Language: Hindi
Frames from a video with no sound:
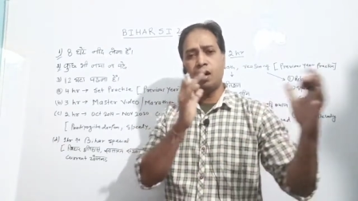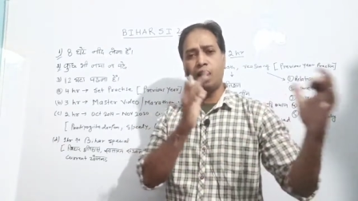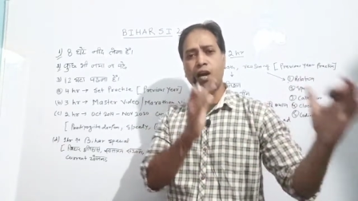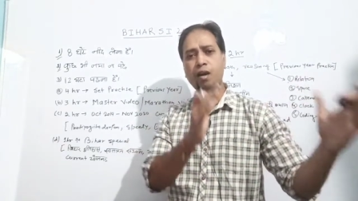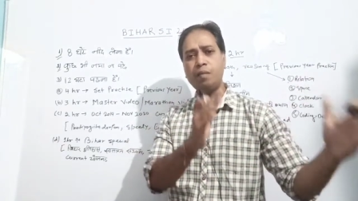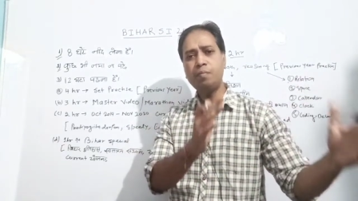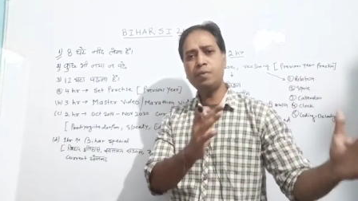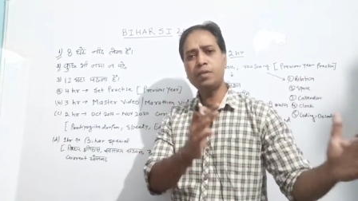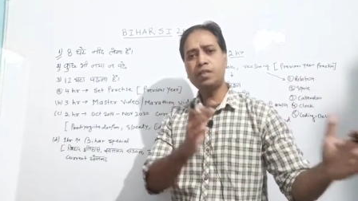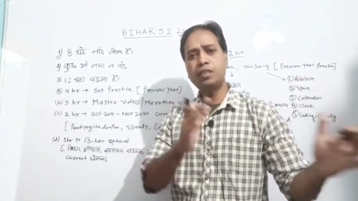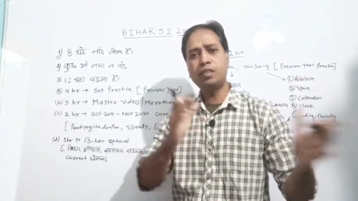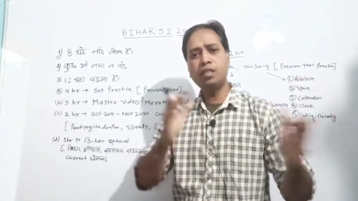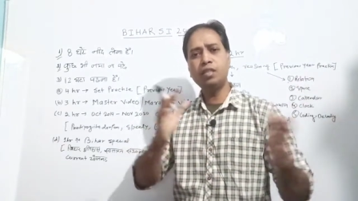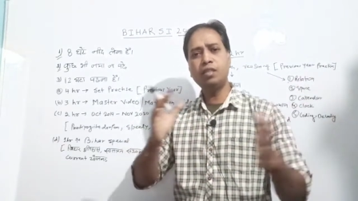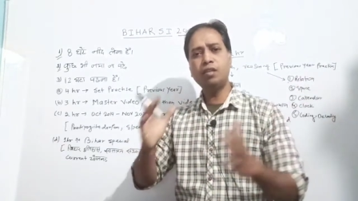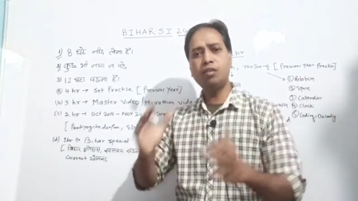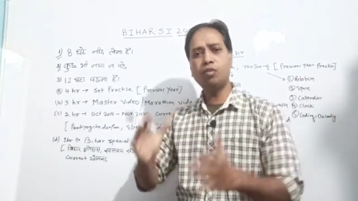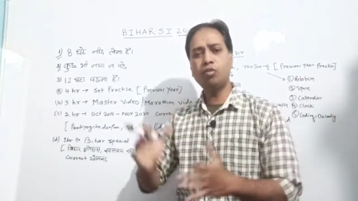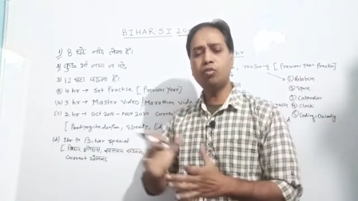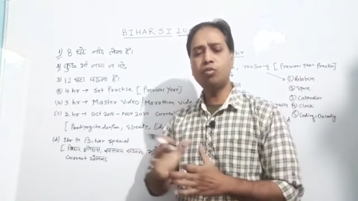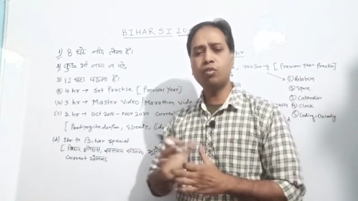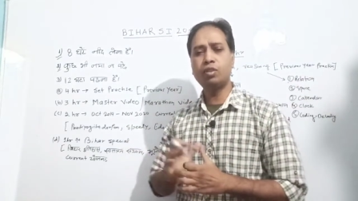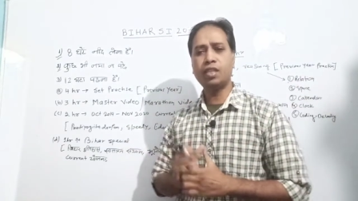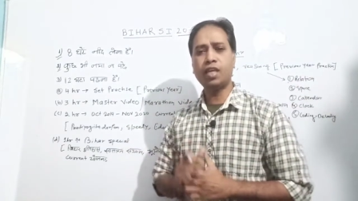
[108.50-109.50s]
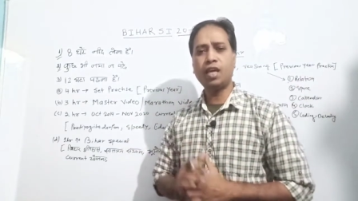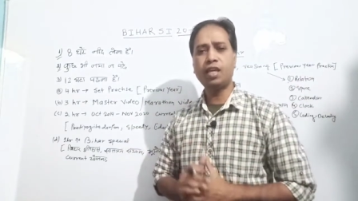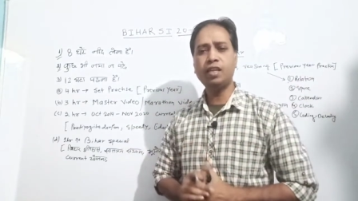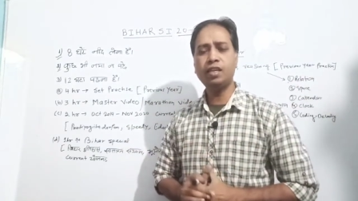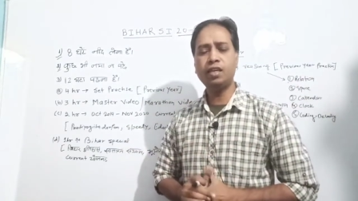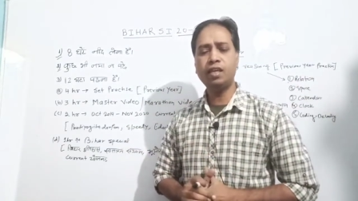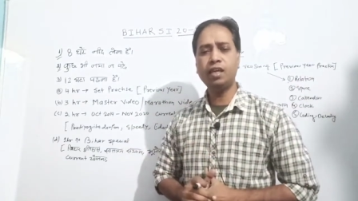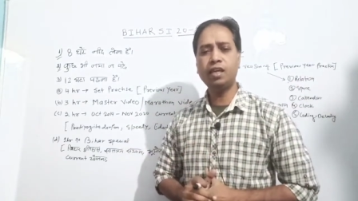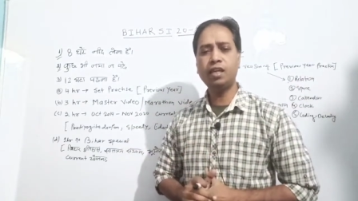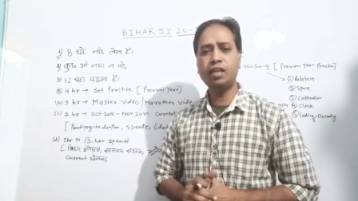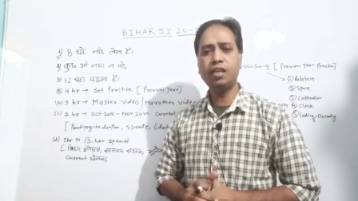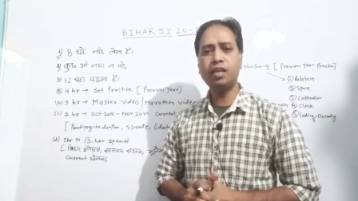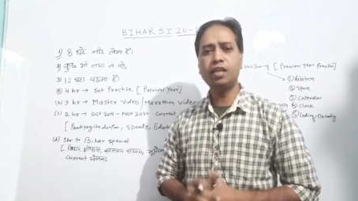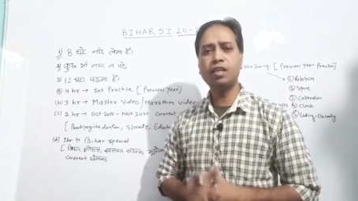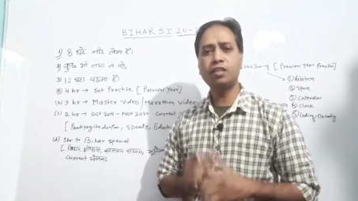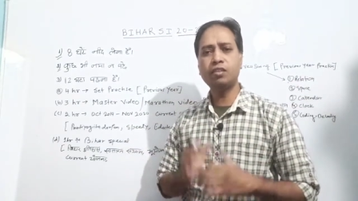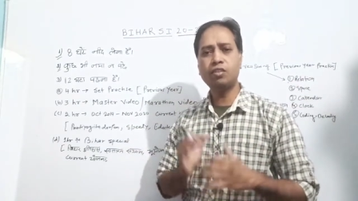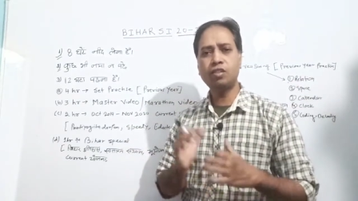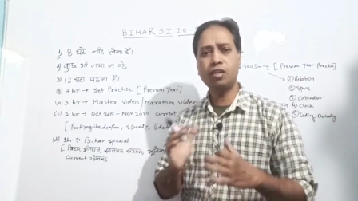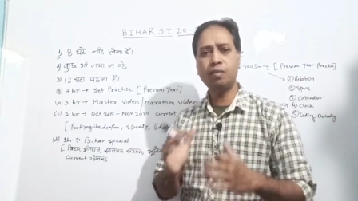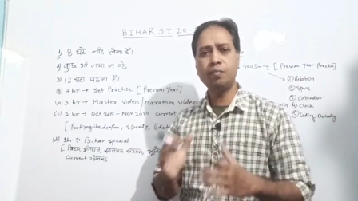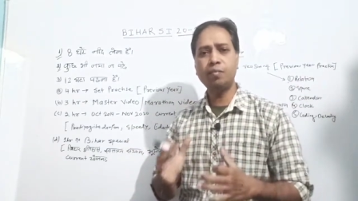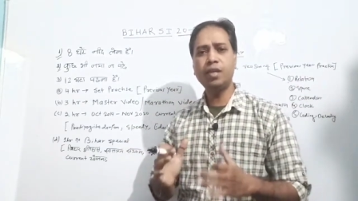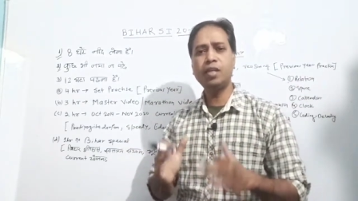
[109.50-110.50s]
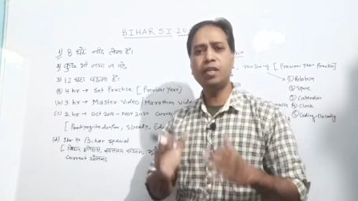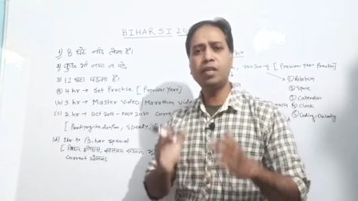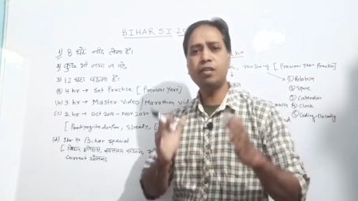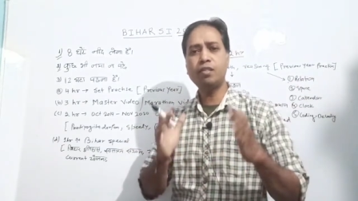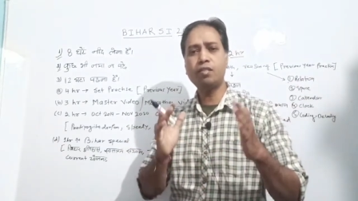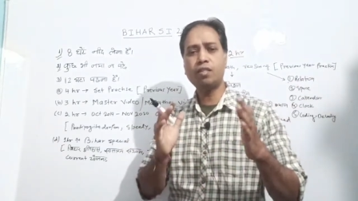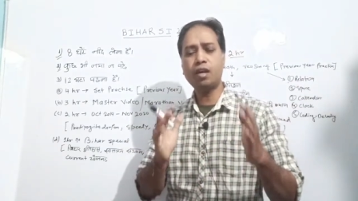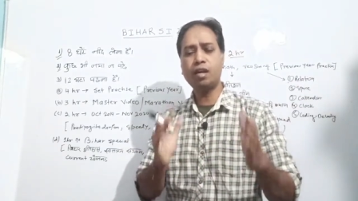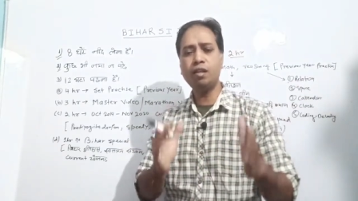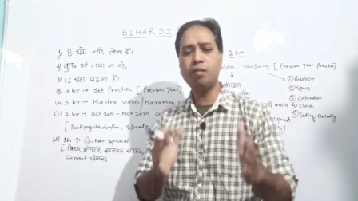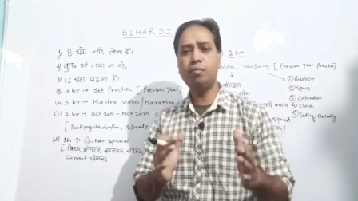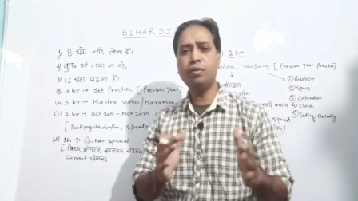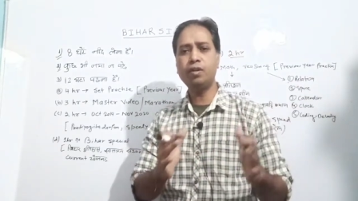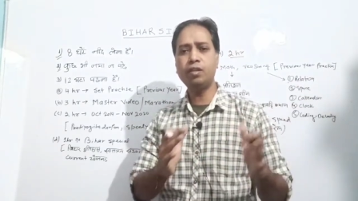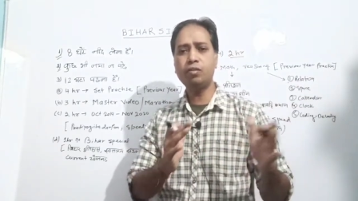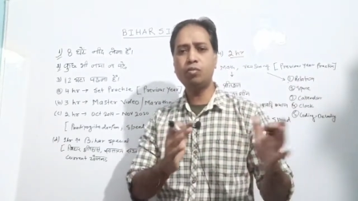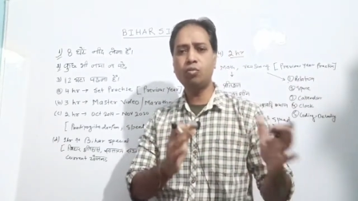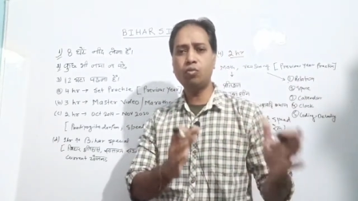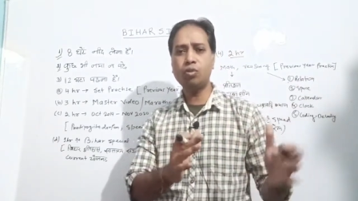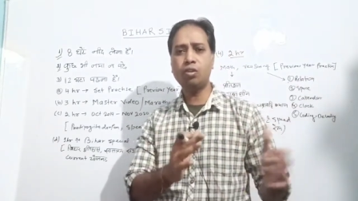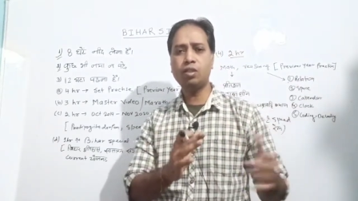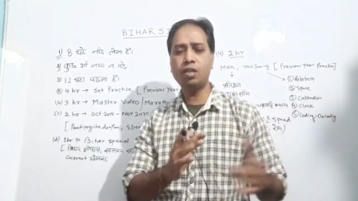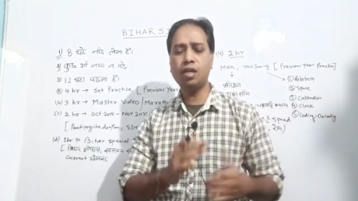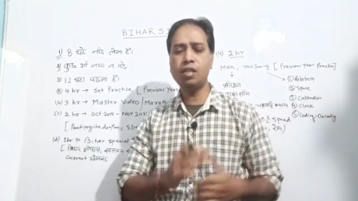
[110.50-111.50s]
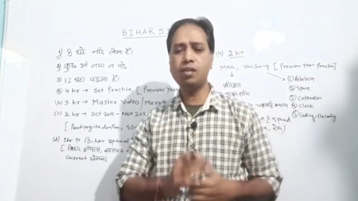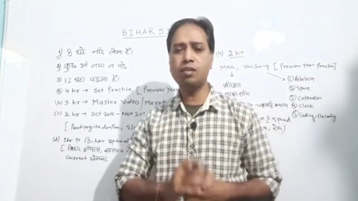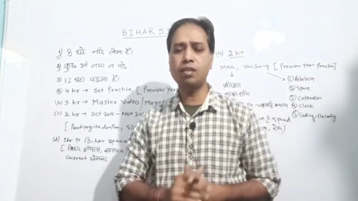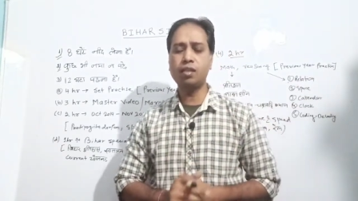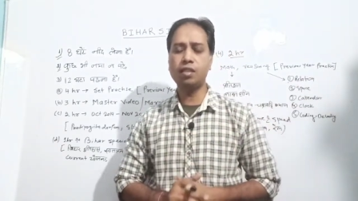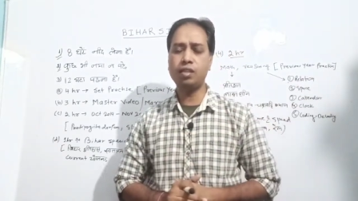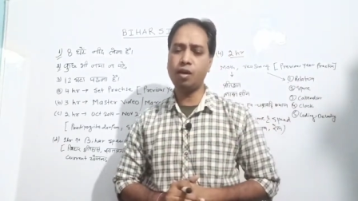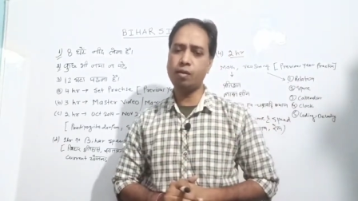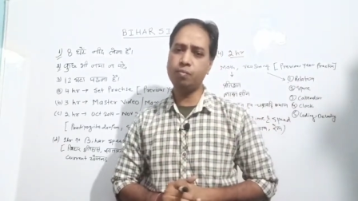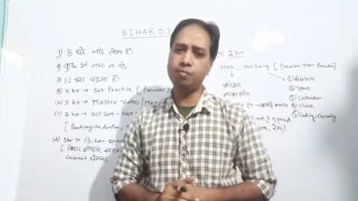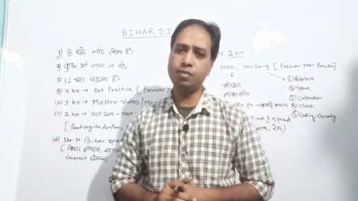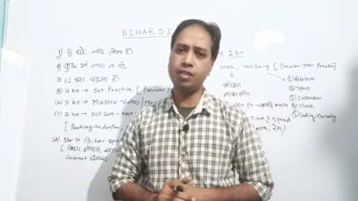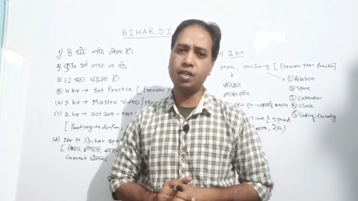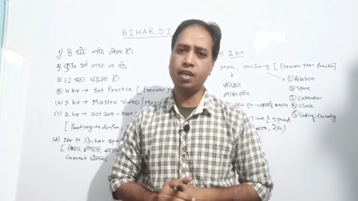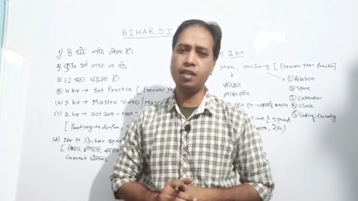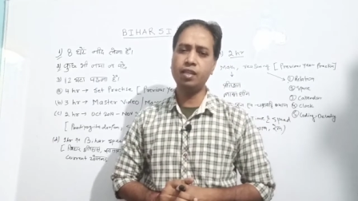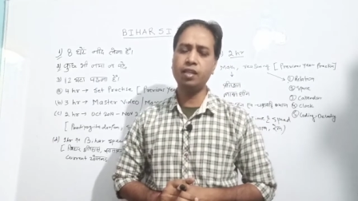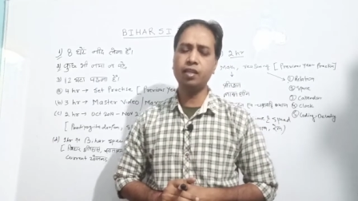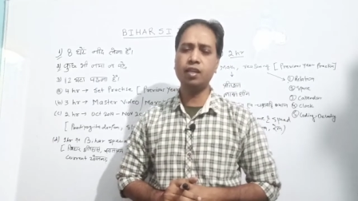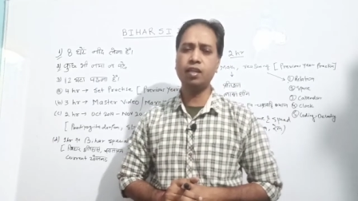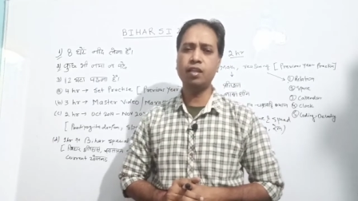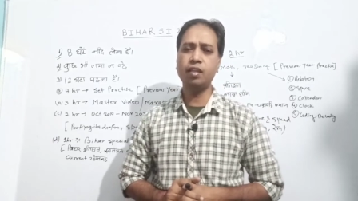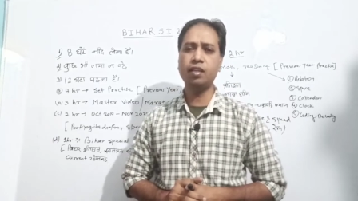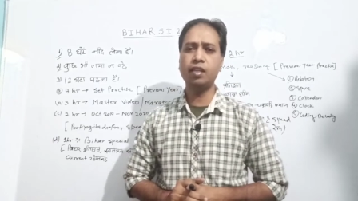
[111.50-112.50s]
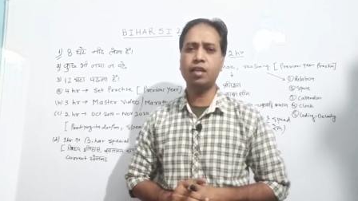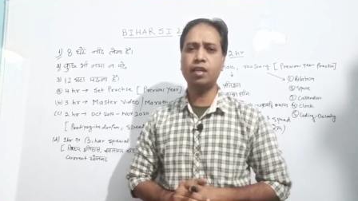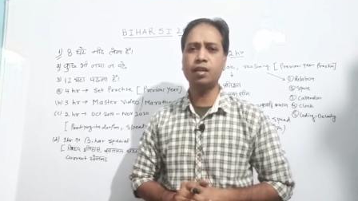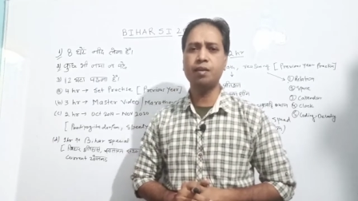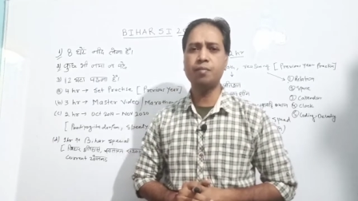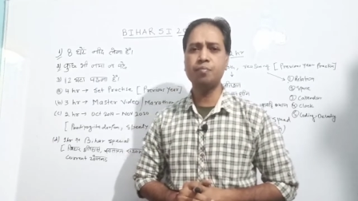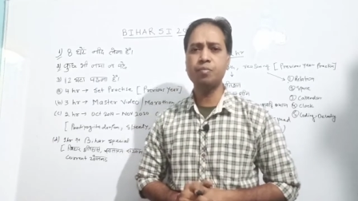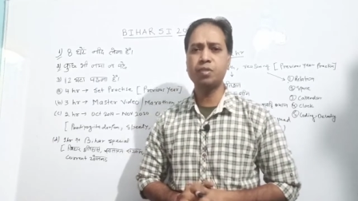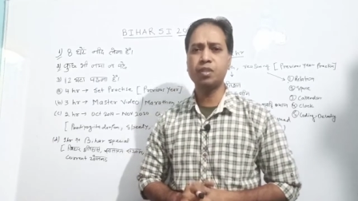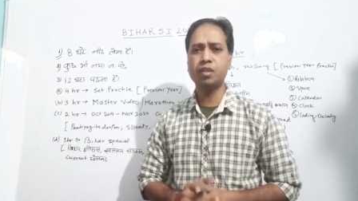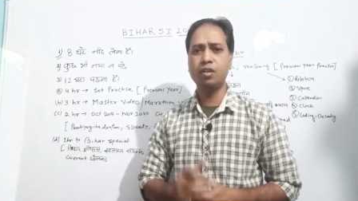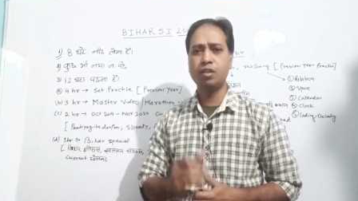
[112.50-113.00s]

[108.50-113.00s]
आप इतने दिनों से तैयारी कर रहे हैं छः महीने साल भर दो साल से आप तैयारी कर रहे हैं